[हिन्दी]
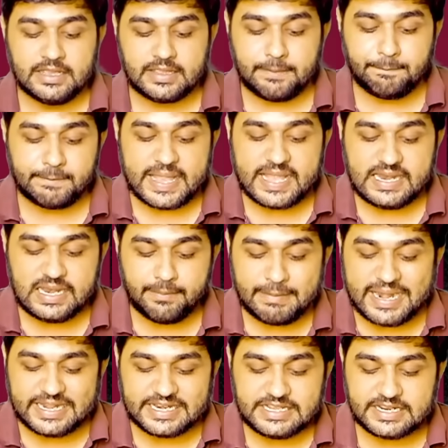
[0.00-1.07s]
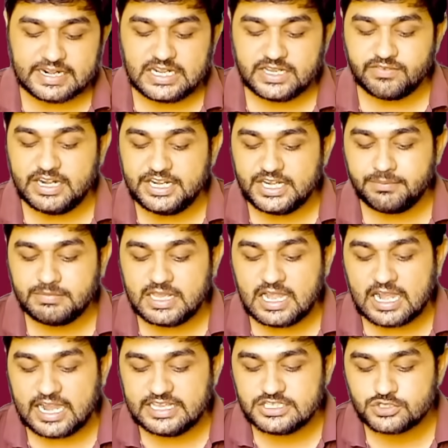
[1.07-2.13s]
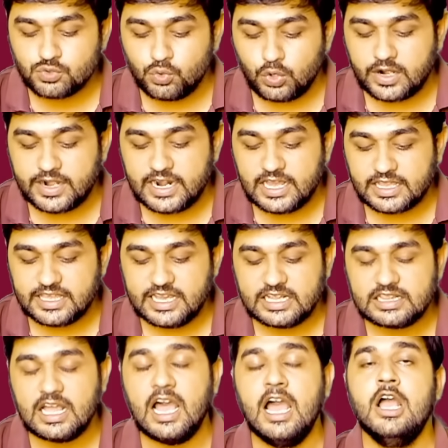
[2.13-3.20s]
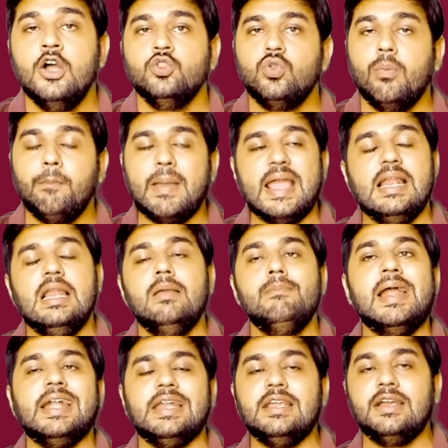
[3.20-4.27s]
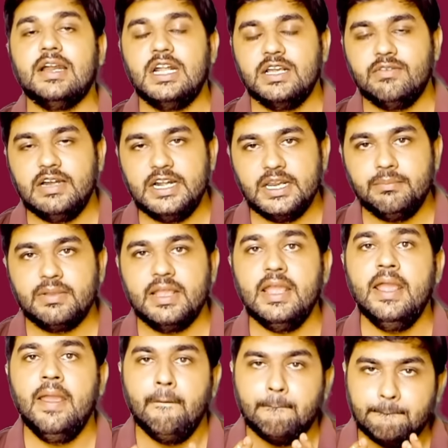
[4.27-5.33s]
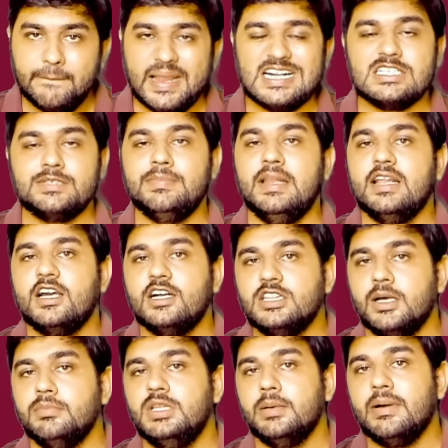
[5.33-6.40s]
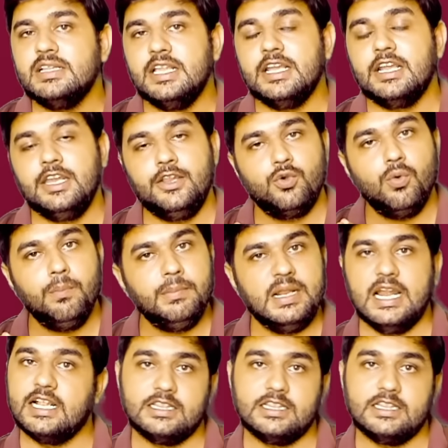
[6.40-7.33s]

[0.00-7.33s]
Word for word: कि पहले बैटिंग करने वाली टीम ने हाई स्कोर खड़ा किया था तो पहले बैटिंग करने वाली टीम के बैट्समैन का दबदबा देखने को मिला